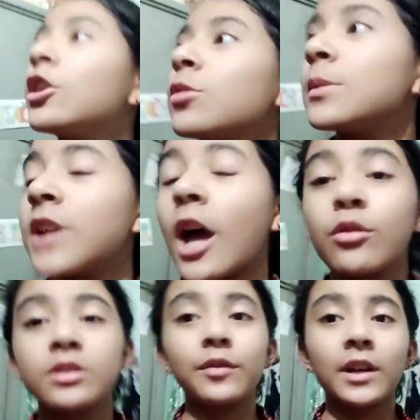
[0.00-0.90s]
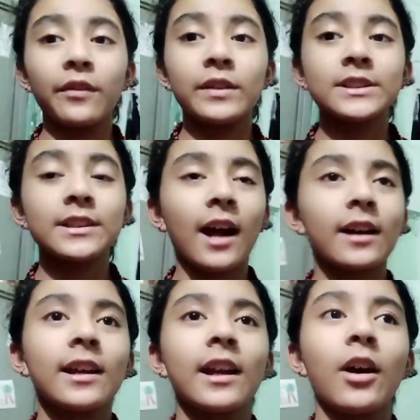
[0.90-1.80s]
तो मैं जा रही हूँ इसे फटाफट से
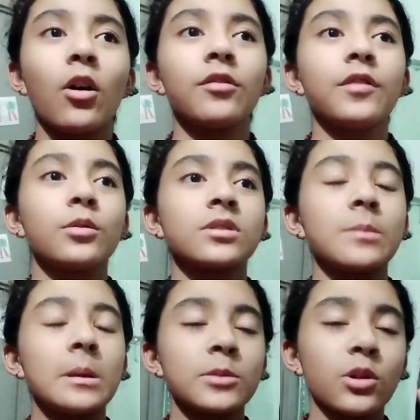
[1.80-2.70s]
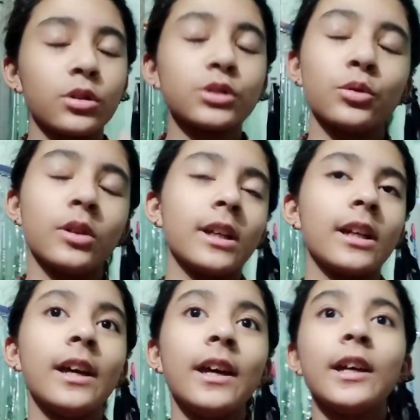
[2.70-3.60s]
टांगने के लिए और फिर उसके बाद मैं जाऊँगी सोने के
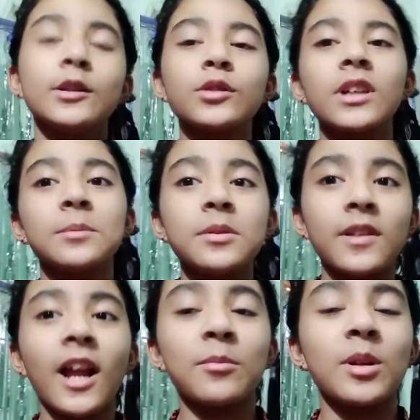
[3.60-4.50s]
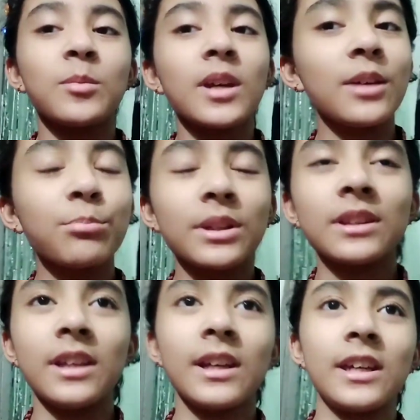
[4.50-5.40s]
लिए क्योंकि अभी फ़िलहाल मेरे में हिम्मत
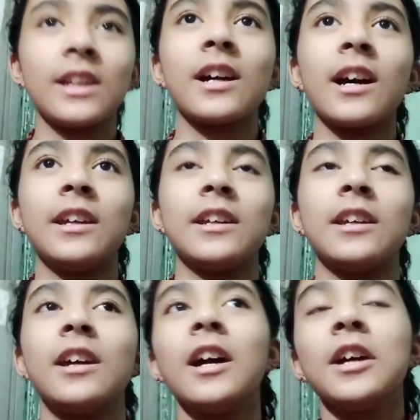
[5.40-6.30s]
नहीं है खीर खाने की